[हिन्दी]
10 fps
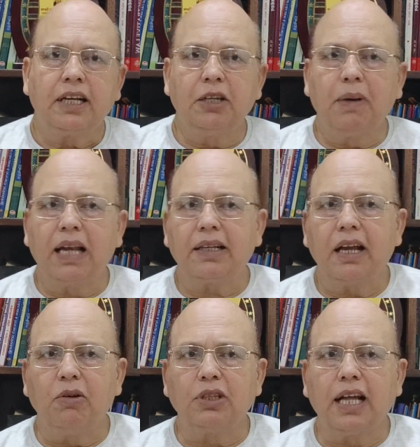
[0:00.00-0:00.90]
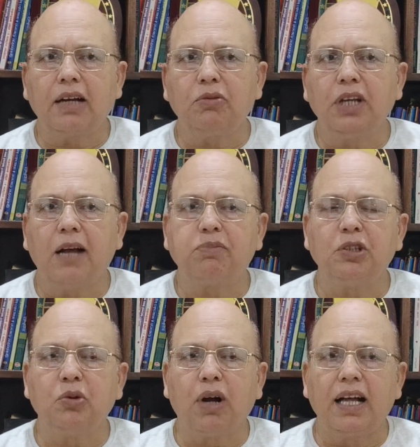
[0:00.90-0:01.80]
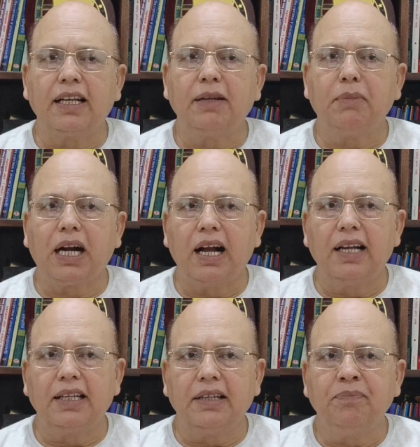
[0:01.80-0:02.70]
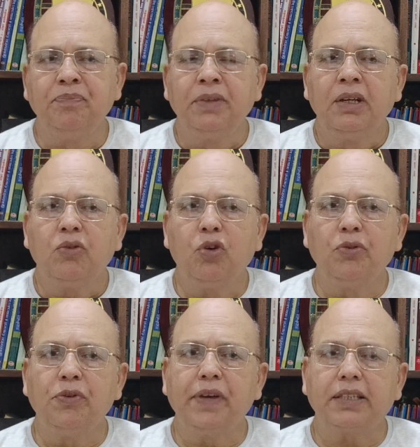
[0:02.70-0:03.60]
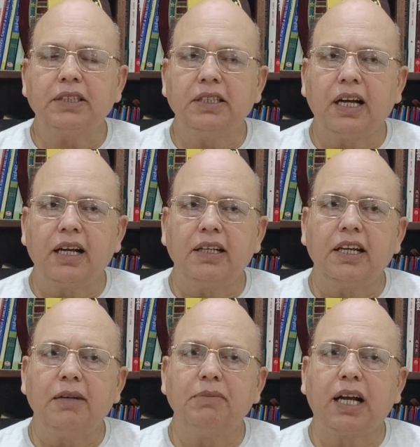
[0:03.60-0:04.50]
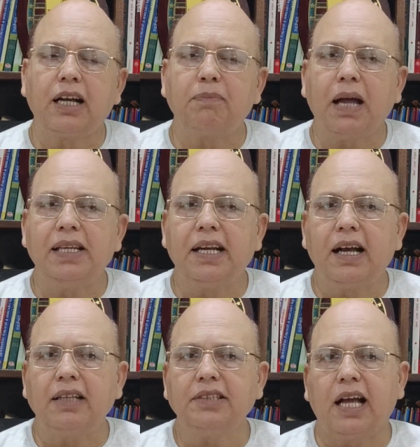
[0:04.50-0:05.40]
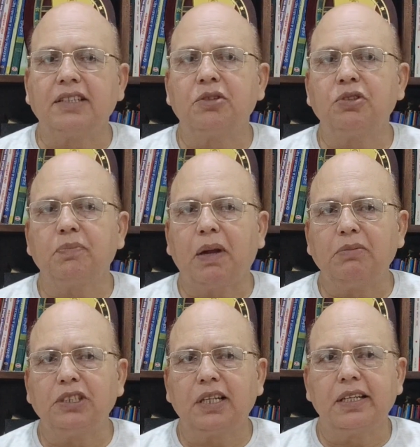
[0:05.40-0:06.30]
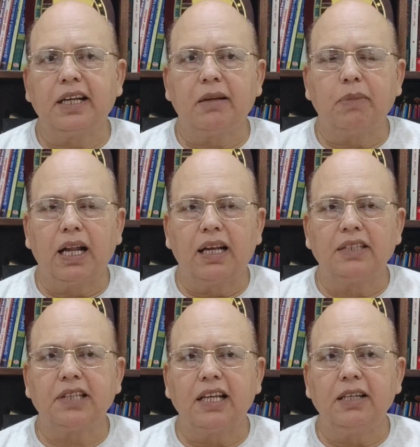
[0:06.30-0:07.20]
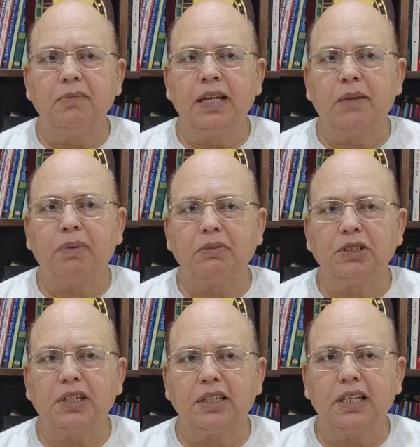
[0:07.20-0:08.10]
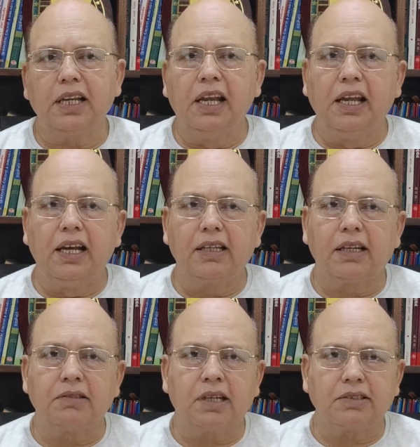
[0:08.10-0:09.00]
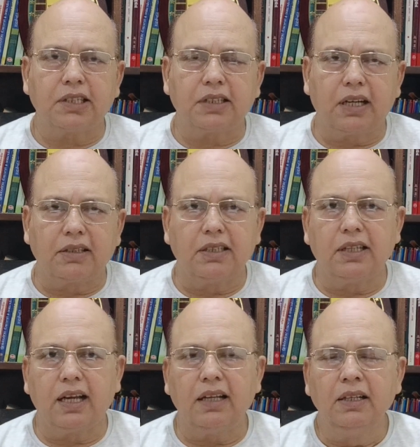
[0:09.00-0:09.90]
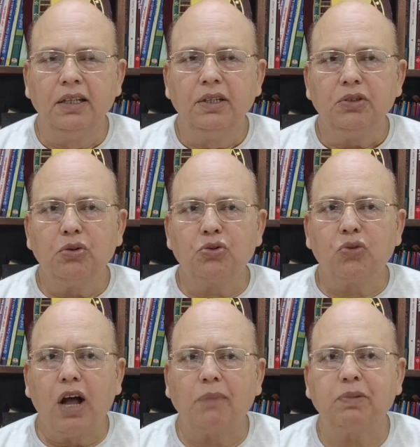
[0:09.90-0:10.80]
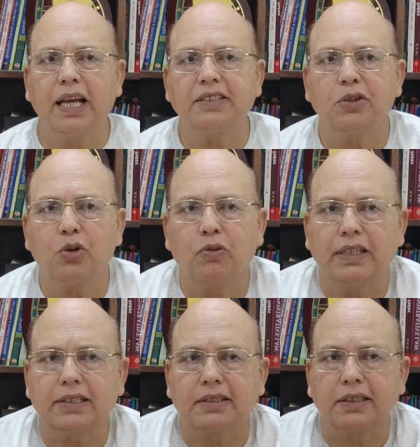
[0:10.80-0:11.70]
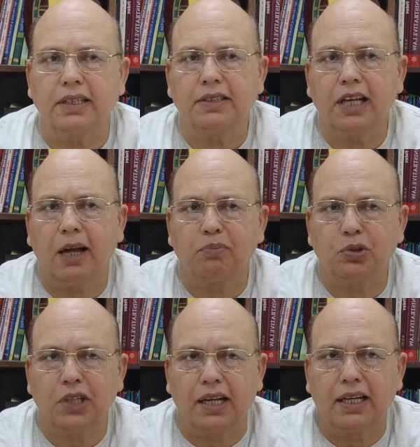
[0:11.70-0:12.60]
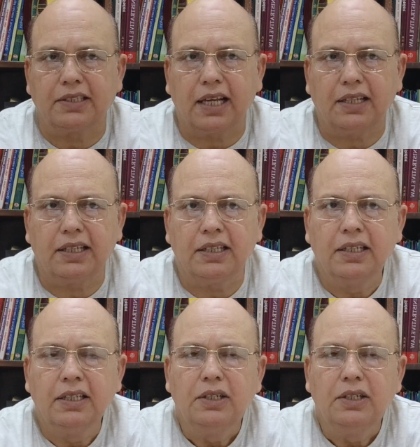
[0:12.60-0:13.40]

कई बार क्या होता है कोई आपकी दुकान है मकान है कोई भी व्यक्ति नगर निगम नगर पालिका जहां से उसे परमिशन लेकर बनाना चाहिए बिना परमिशन के इलीगल कंस्ट्रक्शन कर देता है तो उसको आप कैसे रुकवा सकते हैं यह आपको जानना चाहिए